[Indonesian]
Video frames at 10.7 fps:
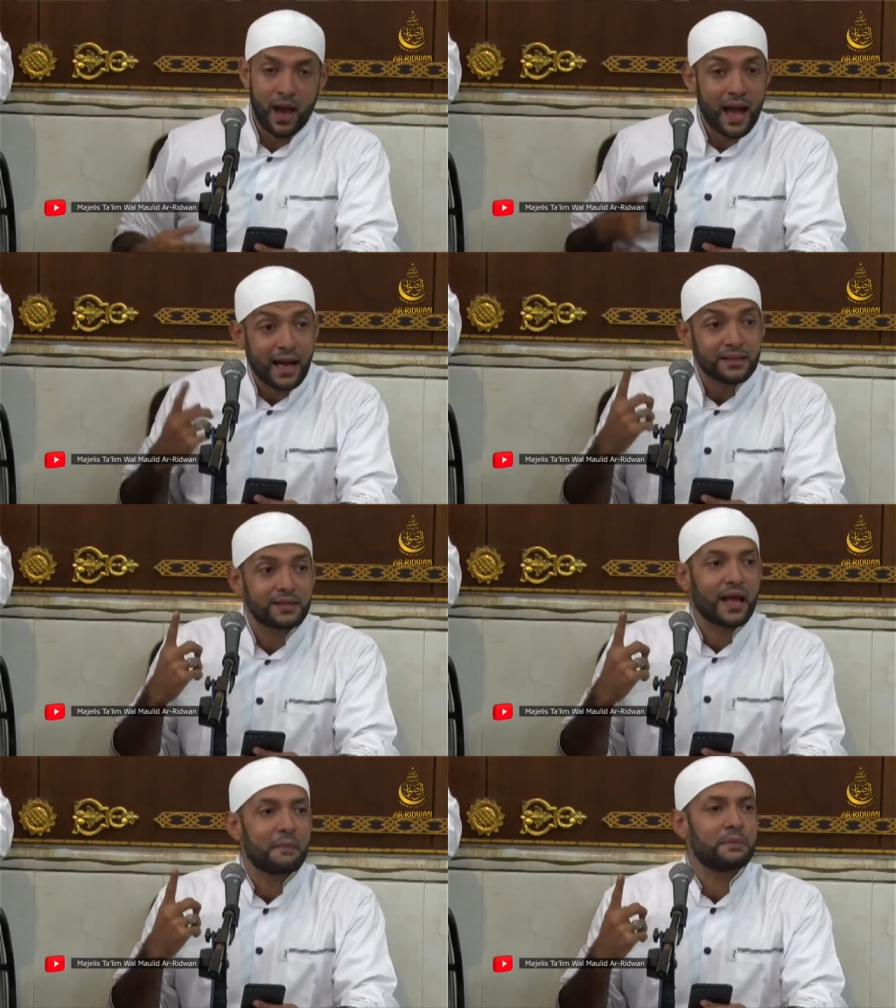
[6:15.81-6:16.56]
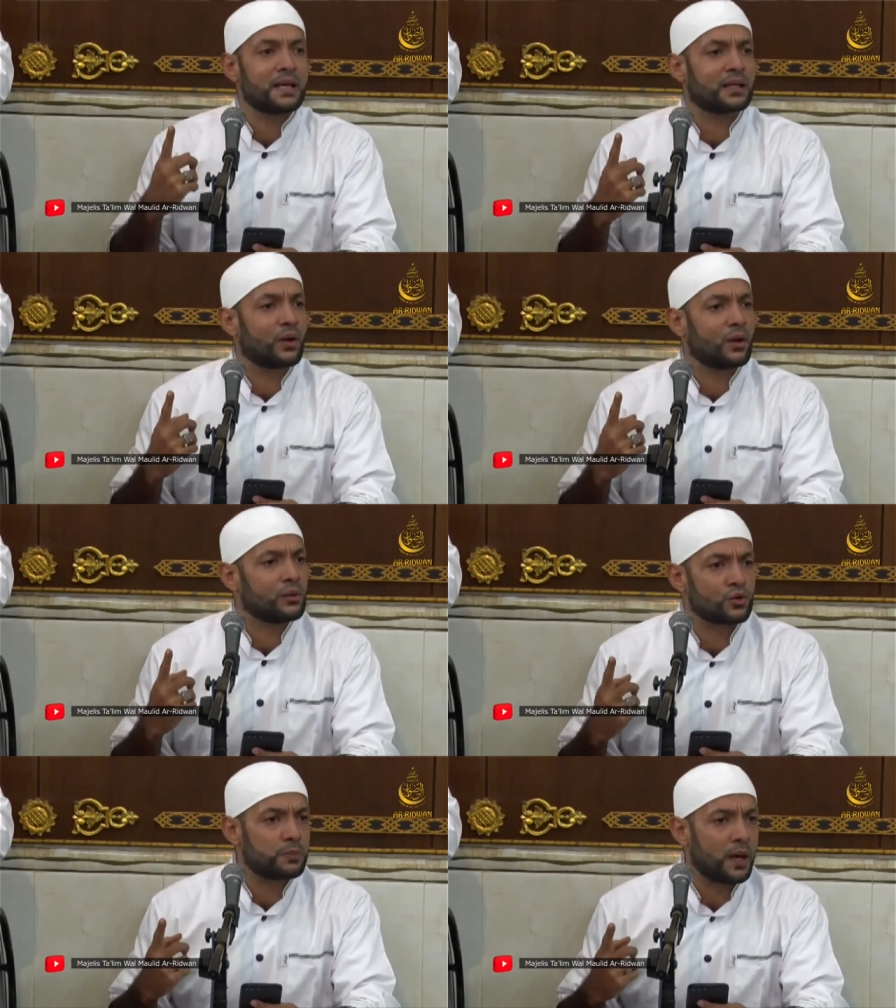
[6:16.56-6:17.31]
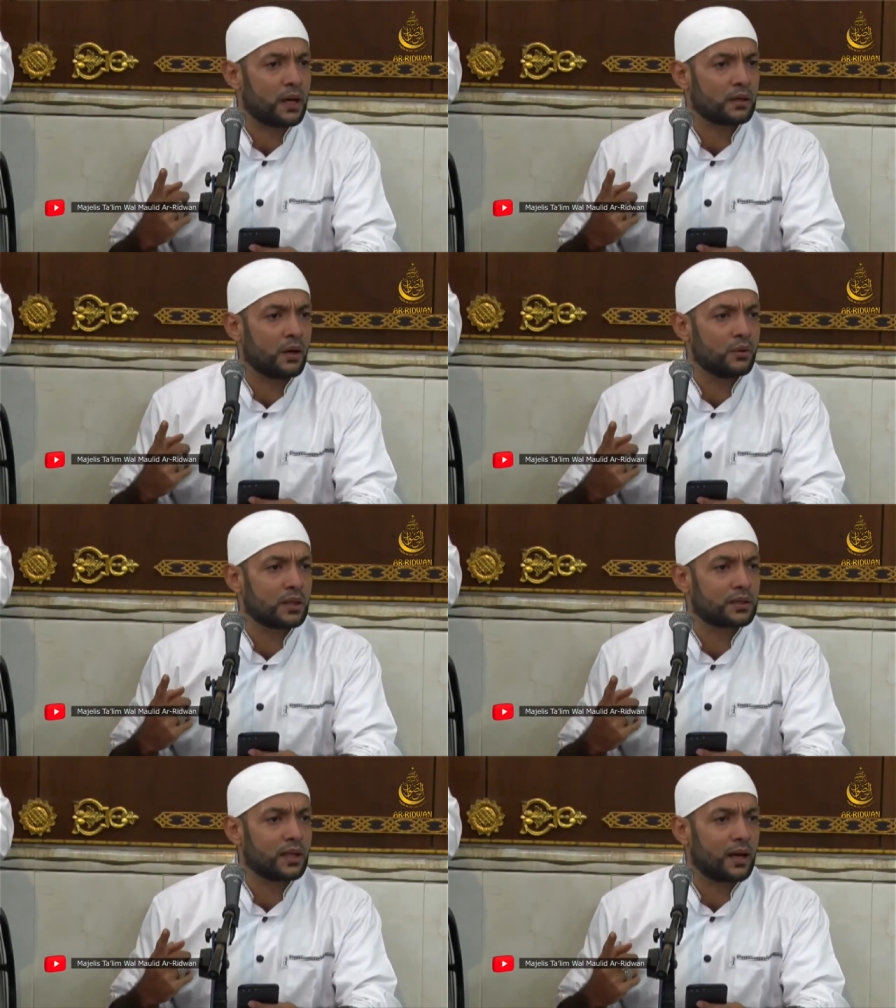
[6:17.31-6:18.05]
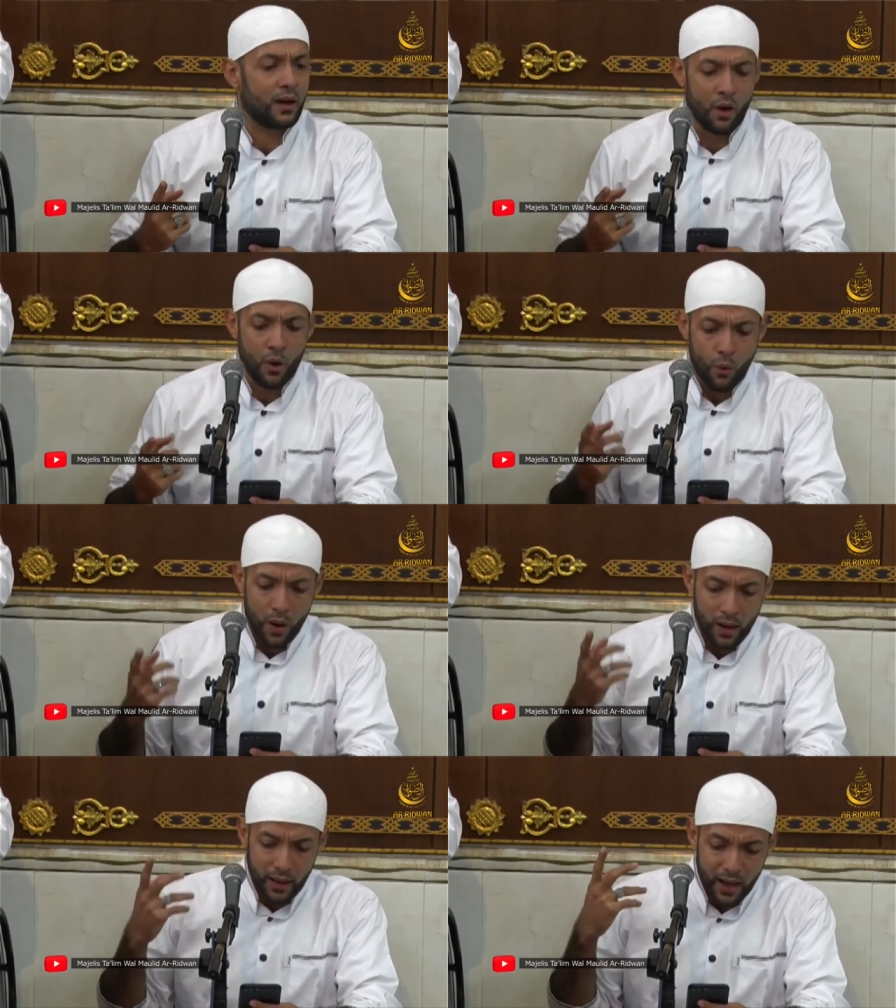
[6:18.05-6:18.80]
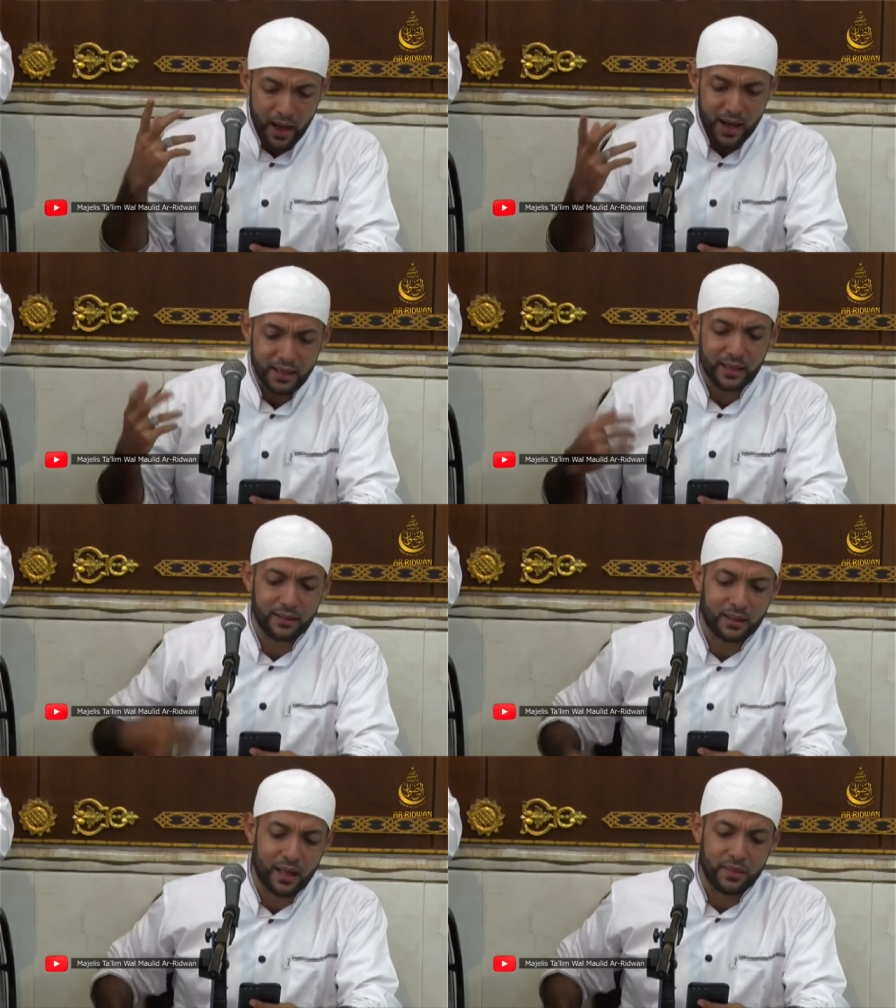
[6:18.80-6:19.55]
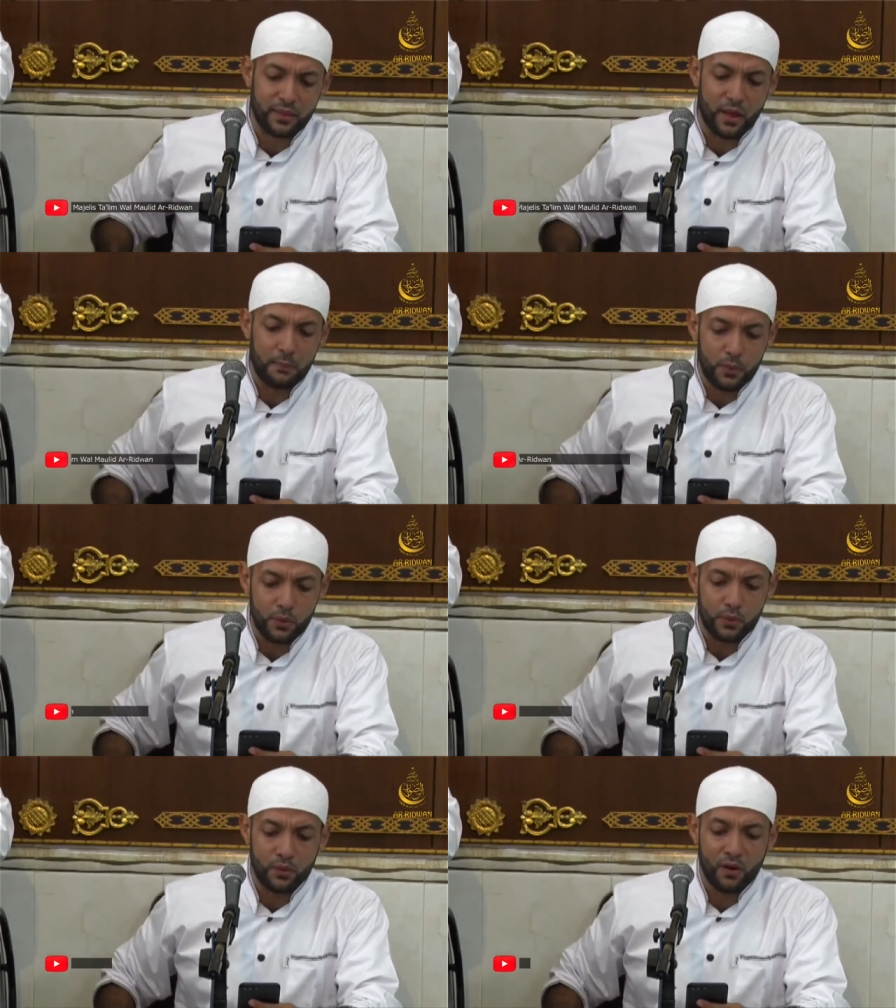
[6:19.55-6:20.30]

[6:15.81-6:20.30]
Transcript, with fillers: Akan tetapi kata Allah Subhanahu wa taala, "Walakin kadzabu